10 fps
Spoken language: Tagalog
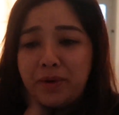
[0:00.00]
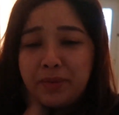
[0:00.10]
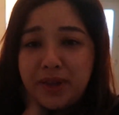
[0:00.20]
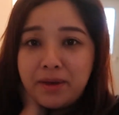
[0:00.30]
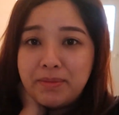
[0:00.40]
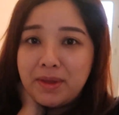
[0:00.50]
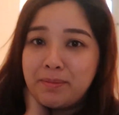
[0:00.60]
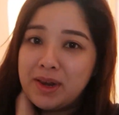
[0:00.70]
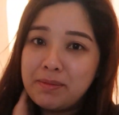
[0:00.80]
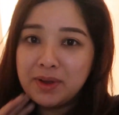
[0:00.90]
1pm na
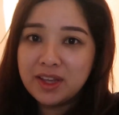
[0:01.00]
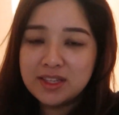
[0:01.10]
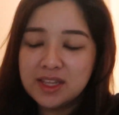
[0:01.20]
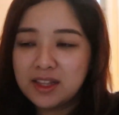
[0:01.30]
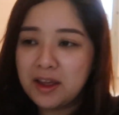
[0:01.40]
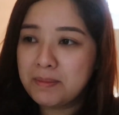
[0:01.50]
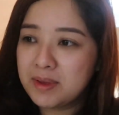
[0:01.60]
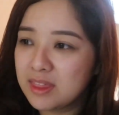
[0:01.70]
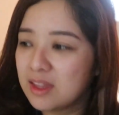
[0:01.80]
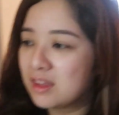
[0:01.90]
pala pagising
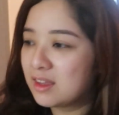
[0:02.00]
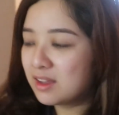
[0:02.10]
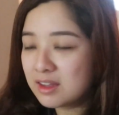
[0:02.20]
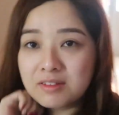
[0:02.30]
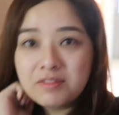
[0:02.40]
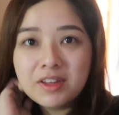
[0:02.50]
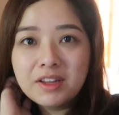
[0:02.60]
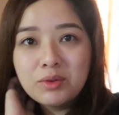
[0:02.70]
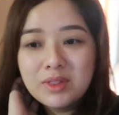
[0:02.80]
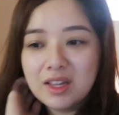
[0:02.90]
namin.
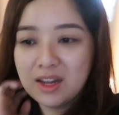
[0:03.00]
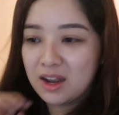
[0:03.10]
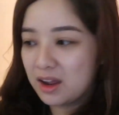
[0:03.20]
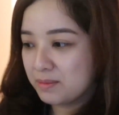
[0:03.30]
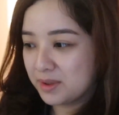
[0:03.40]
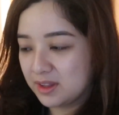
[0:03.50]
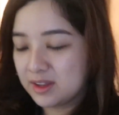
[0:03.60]
Very good talaga kami.